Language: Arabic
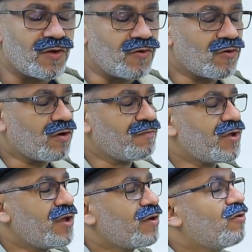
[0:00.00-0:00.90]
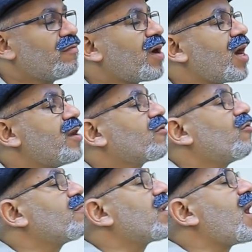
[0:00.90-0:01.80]
انكم بيجوا
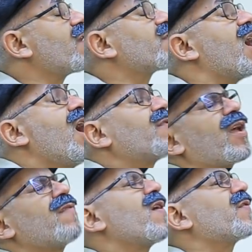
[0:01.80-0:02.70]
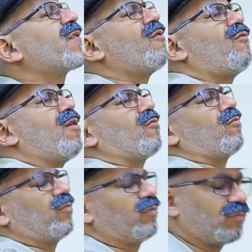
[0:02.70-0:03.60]
عليكم لحظه تتصوروا
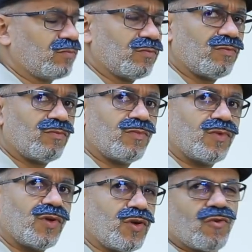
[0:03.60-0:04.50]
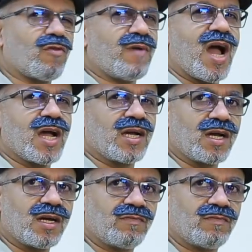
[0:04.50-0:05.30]
انكم حاجه